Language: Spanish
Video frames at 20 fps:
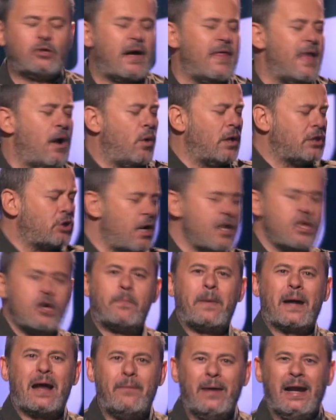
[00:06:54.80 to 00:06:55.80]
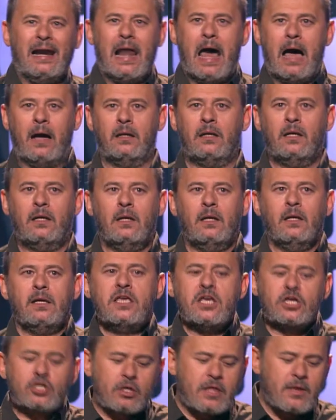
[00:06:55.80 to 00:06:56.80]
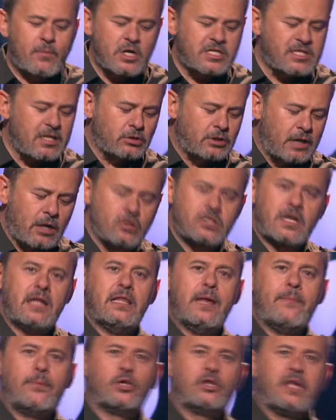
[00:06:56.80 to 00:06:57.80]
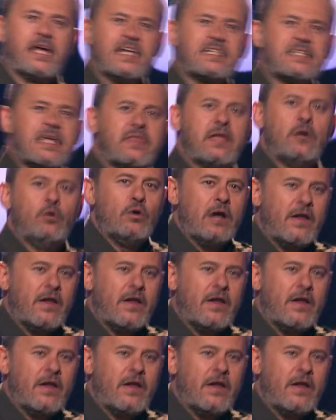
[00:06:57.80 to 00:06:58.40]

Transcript: cada cuatro años para verla Y eso demuestra otra cosa del deporte, que es hacer un